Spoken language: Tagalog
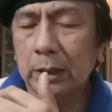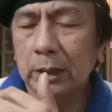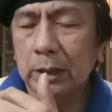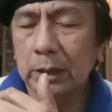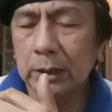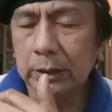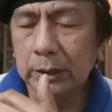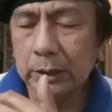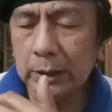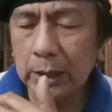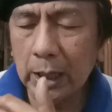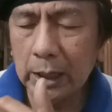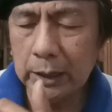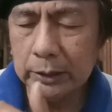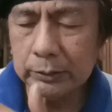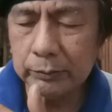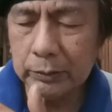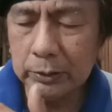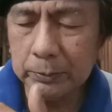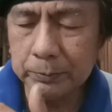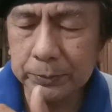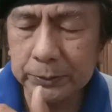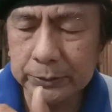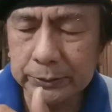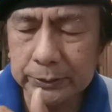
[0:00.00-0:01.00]
uh,
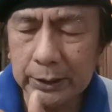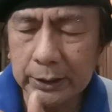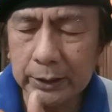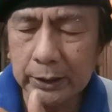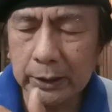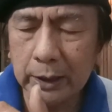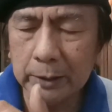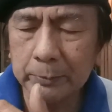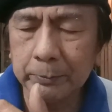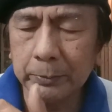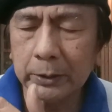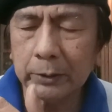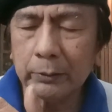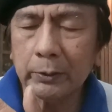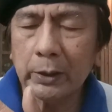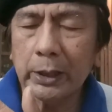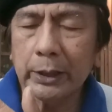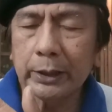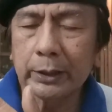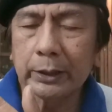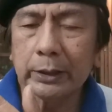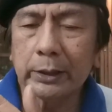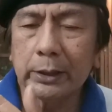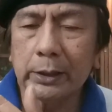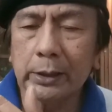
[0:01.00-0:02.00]
God will protect
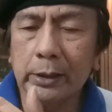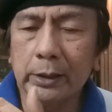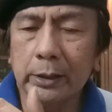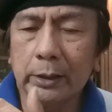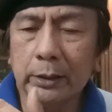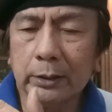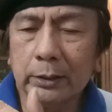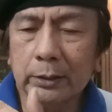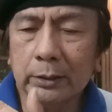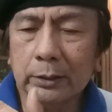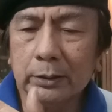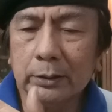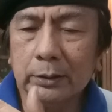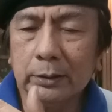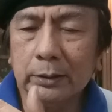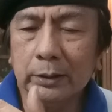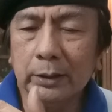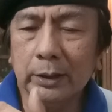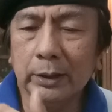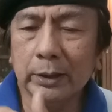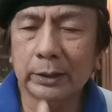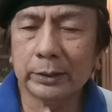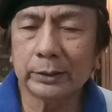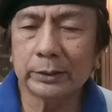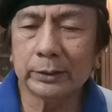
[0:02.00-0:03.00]
everyone
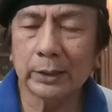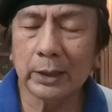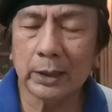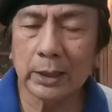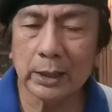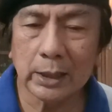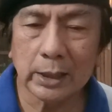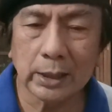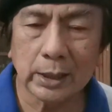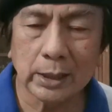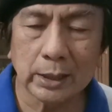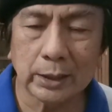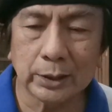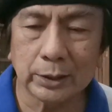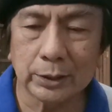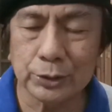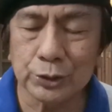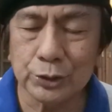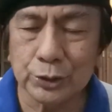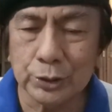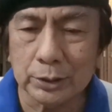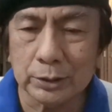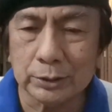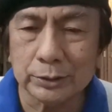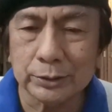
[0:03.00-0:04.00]
and uh,
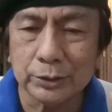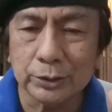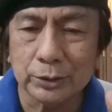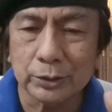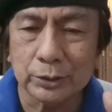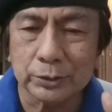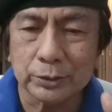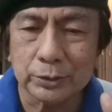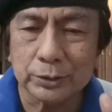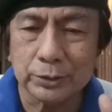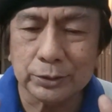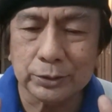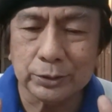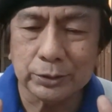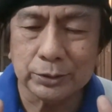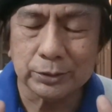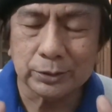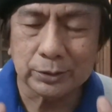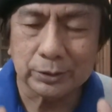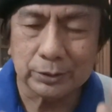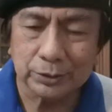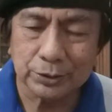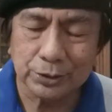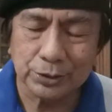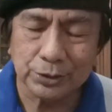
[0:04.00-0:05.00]
shield your
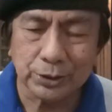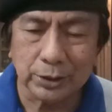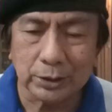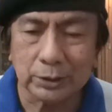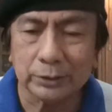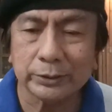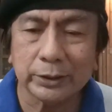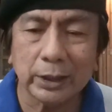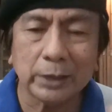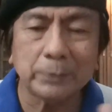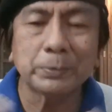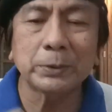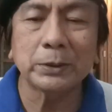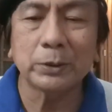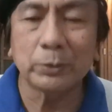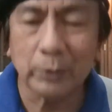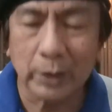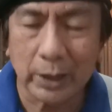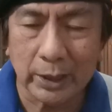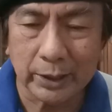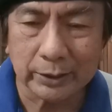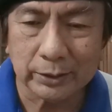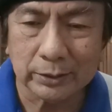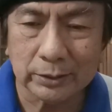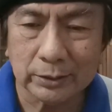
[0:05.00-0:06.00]
shield
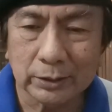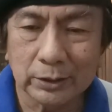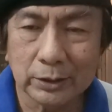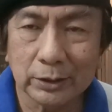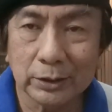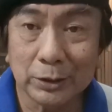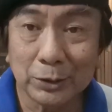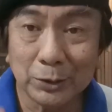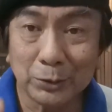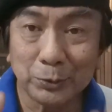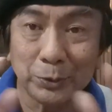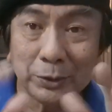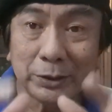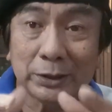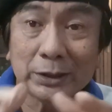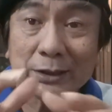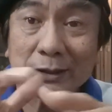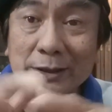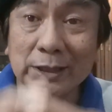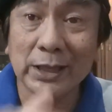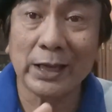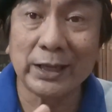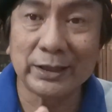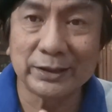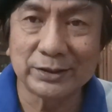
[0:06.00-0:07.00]
everyone with
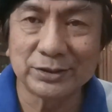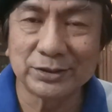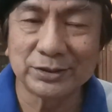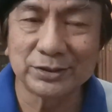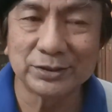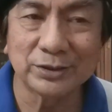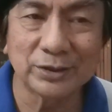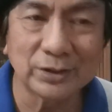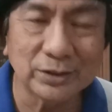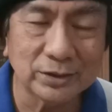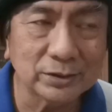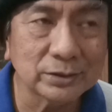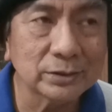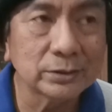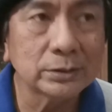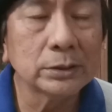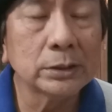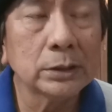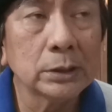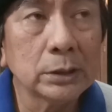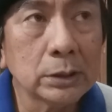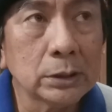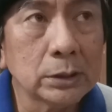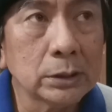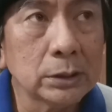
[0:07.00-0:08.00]
His hands, no?
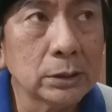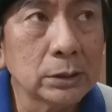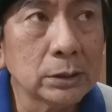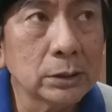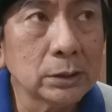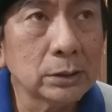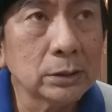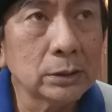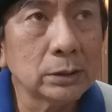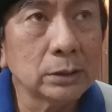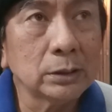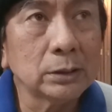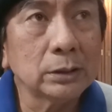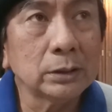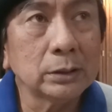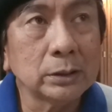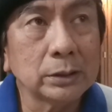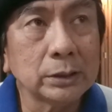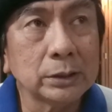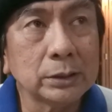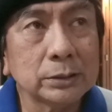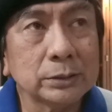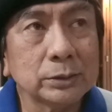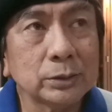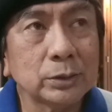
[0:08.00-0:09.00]

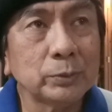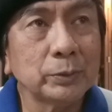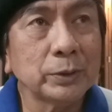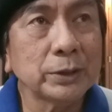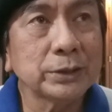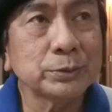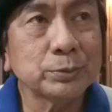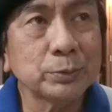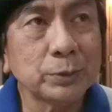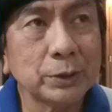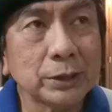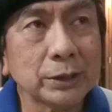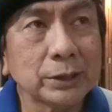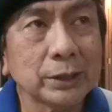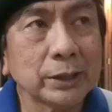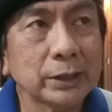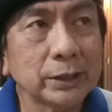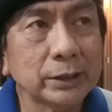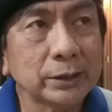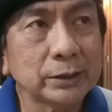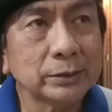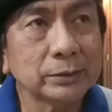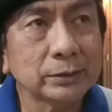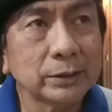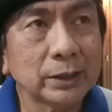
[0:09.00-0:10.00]
It always work
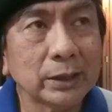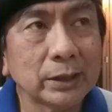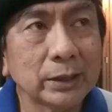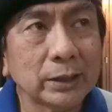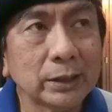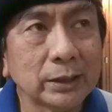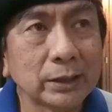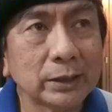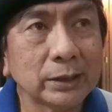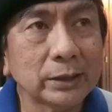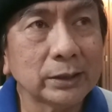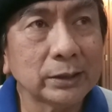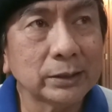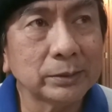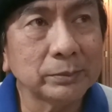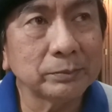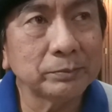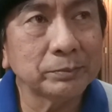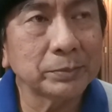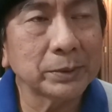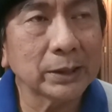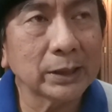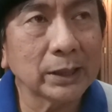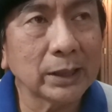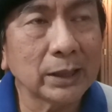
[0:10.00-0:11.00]
eh, na
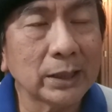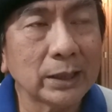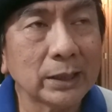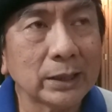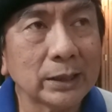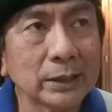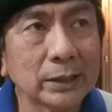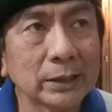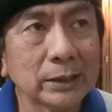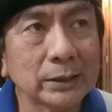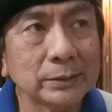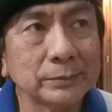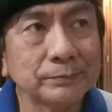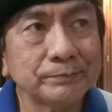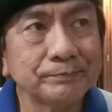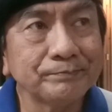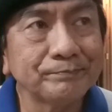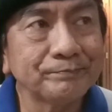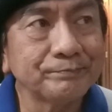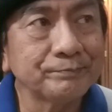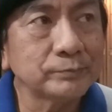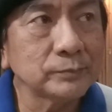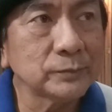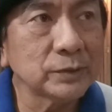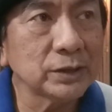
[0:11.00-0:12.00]
pagka
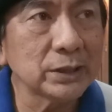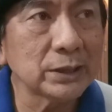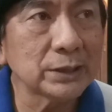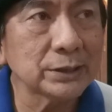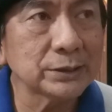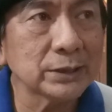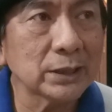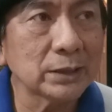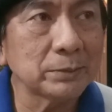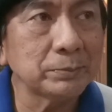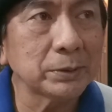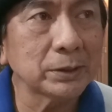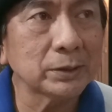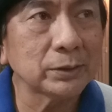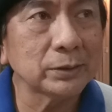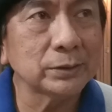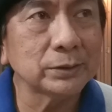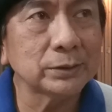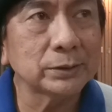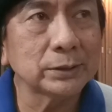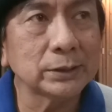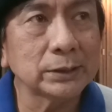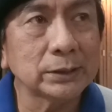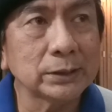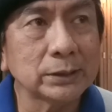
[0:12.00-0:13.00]
sinasabi ko
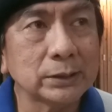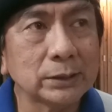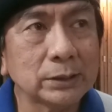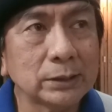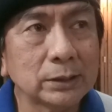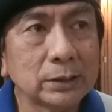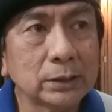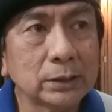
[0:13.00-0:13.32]
yun eh